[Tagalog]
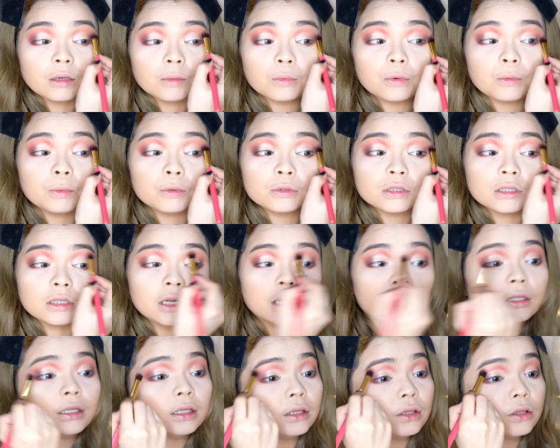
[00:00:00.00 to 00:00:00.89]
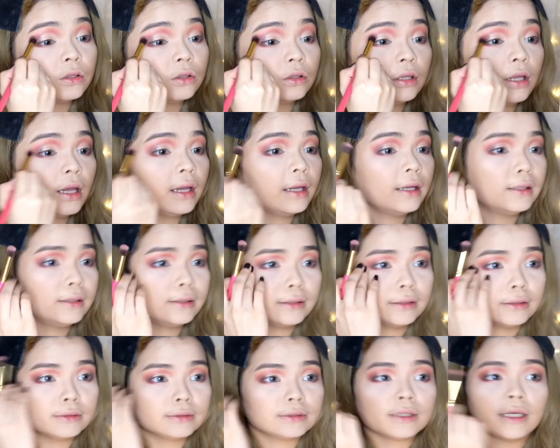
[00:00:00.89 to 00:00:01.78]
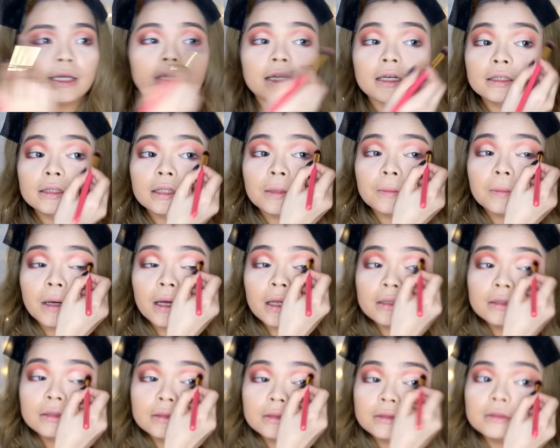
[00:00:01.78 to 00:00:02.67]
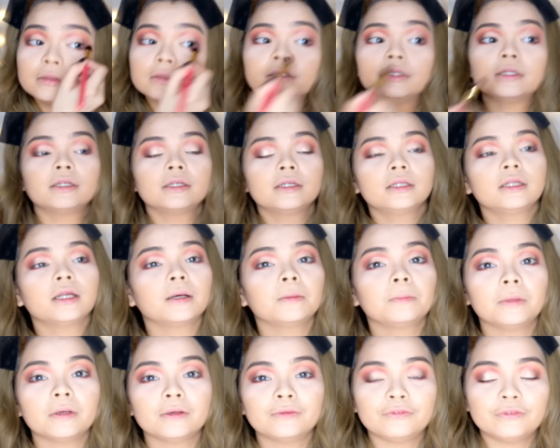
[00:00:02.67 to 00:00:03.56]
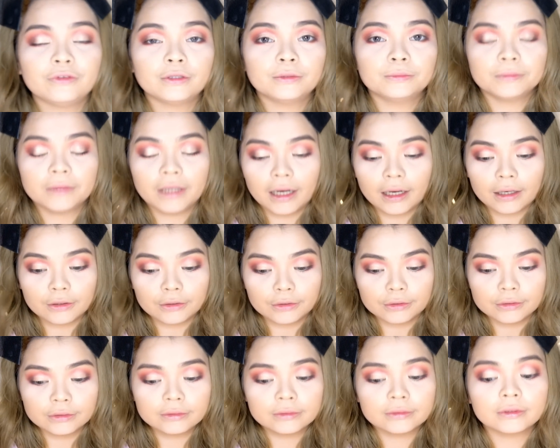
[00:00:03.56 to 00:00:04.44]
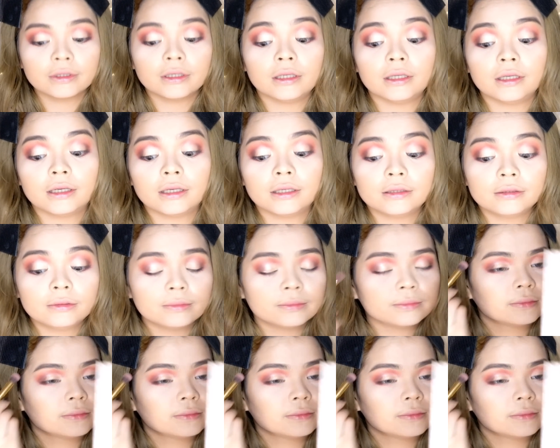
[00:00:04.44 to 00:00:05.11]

I-push natin to dahil sayang naman. Kapag film na ako, ano,